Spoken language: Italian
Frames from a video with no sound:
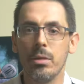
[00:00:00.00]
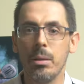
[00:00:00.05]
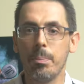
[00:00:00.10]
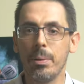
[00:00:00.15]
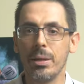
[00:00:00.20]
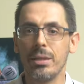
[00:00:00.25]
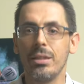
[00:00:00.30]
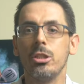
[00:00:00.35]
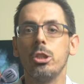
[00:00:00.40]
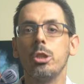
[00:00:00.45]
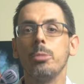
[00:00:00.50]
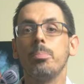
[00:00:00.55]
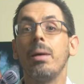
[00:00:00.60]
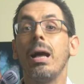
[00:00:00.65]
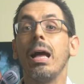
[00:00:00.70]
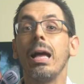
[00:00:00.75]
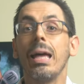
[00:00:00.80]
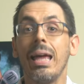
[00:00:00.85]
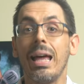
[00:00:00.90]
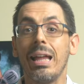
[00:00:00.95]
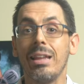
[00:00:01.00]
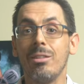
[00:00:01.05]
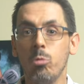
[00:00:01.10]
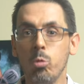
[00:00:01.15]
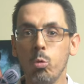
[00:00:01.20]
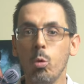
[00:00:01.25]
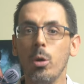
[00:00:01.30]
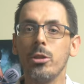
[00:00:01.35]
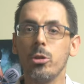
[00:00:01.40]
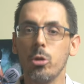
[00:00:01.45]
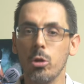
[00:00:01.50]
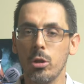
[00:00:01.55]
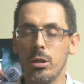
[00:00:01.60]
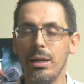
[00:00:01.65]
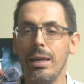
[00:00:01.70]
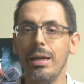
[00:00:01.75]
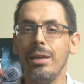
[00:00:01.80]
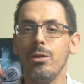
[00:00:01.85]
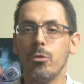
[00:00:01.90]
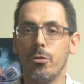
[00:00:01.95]
di partecipare a due
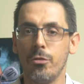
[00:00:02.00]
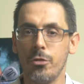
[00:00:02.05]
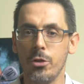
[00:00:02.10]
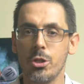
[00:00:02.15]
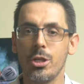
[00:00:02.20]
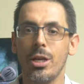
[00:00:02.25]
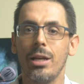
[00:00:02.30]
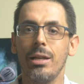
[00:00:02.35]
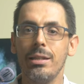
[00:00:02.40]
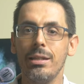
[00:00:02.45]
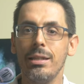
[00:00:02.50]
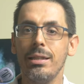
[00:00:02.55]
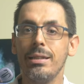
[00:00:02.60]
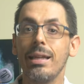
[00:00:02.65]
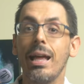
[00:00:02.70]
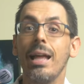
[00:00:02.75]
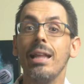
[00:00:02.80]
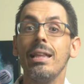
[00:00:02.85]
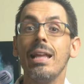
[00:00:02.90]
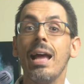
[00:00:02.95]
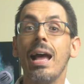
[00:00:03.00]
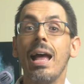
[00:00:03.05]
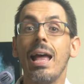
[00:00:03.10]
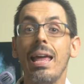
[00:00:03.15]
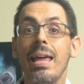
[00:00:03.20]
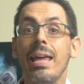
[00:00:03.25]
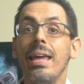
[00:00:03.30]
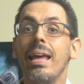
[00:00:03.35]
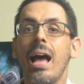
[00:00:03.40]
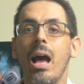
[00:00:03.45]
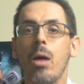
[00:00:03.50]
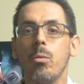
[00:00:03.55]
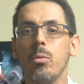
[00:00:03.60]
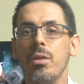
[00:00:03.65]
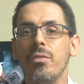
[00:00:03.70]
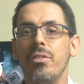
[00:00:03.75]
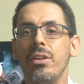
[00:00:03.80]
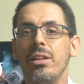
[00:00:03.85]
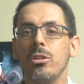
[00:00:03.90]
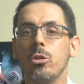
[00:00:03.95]
tornei ufficiali in Italia e a un
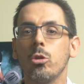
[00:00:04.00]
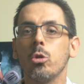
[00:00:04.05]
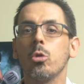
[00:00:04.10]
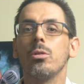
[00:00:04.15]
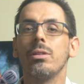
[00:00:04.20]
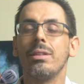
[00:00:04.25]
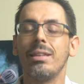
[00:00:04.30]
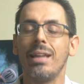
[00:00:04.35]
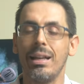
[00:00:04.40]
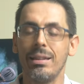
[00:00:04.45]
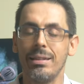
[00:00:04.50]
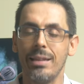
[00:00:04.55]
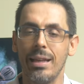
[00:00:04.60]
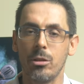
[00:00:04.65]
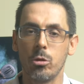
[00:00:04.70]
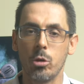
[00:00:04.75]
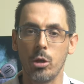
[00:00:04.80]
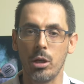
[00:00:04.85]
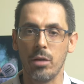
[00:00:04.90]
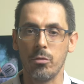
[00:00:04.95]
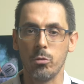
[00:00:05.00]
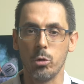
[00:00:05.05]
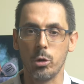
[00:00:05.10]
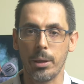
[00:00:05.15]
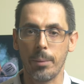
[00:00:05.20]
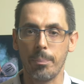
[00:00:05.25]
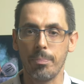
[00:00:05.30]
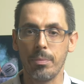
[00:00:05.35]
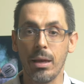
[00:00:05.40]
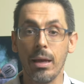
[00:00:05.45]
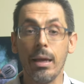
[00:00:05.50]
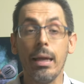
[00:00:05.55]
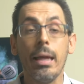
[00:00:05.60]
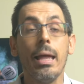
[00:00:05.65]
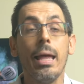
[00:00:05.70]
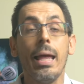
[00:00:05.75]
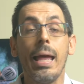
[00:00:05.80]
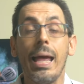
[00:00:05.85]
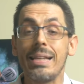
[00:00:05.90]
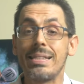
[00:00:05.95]
evento da addetto ai lavori.
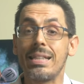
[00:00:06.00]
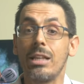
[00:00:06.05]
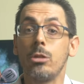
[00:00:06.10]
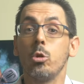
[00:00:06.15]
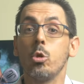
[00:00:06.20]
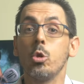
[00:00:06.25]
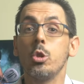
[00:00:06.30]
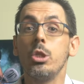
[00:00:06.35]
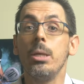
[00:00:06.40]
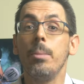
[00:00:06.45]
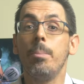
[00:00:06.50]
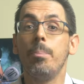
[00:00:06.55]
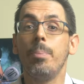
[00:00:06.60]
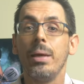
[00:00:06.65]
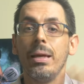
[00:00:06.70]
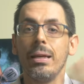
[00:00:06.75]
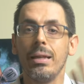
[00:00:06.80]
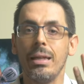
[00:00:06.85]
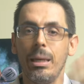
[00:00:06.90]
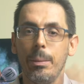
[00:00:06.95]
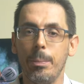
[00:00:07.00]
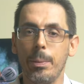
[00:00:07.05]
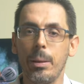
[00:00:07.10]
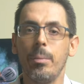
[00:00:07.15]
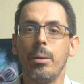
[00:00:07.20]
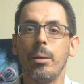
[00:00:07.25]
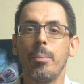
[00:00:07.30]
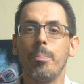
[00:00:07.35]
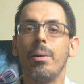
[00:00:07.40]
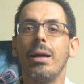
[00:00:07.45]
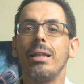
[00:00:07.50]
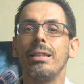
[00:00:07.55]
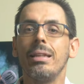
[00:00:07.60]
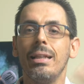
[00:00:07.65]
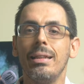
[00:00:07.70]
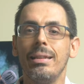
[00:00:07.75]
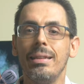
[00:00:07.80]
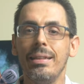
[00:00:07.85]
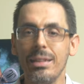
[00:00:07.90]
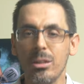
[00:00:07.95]
È stato così per i Premier
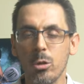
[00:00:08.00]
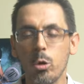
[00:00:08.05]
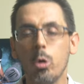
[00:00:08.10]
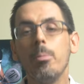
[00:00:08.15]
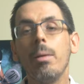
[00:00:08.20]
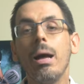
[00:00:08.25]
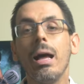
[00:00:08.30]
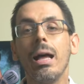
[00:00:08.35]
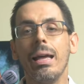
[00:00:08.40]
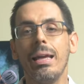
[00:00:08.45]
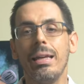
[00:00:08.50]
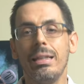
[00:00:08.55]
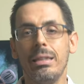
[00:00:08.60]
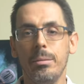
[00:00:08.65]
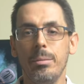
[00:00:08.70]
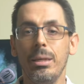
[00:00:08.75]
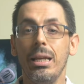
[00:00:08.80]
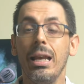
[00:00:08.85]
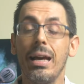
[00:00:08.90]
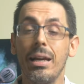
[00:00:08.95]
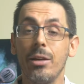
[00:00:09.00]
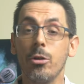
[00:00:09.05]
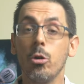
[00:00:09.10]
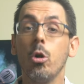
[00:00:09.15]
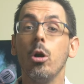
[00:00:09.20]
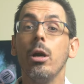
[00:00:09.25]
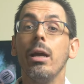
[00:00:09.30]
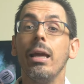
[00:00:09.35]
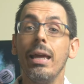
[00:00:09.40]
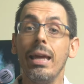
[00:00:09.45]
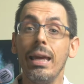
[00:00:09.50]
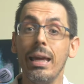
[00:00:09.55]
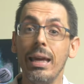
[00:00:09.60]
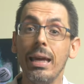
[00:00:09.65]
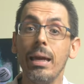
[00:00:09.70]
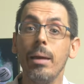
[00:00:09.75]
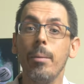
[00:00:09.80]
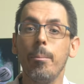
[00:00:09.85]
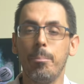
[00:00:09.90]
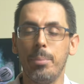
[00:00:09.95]
Padel di Roma e di Milano
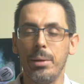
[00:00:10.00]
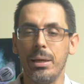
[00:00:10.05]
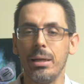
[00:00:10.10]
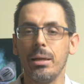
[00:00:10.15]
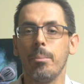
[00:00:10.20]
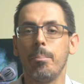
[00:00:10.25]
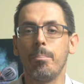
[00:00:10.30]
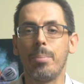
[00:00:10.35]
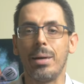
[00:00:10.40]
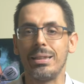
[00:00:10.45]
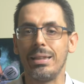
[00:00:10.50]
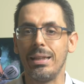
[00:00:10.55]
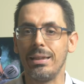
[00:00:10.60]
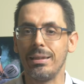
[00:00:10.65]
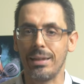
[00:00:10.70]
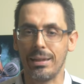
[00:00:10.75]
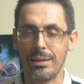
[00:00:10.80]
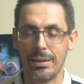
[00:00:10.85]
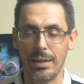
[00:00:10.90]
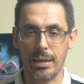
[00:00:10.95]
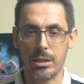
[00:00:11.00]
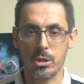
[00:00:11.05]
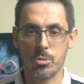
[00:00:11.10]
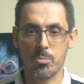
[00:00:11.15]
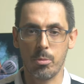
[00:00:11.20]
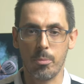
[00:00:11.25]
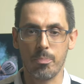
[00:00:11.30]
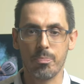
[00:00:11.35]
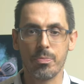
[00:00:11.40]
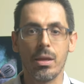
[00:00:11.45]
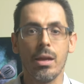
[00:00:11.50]
e per Padel Trend Expo.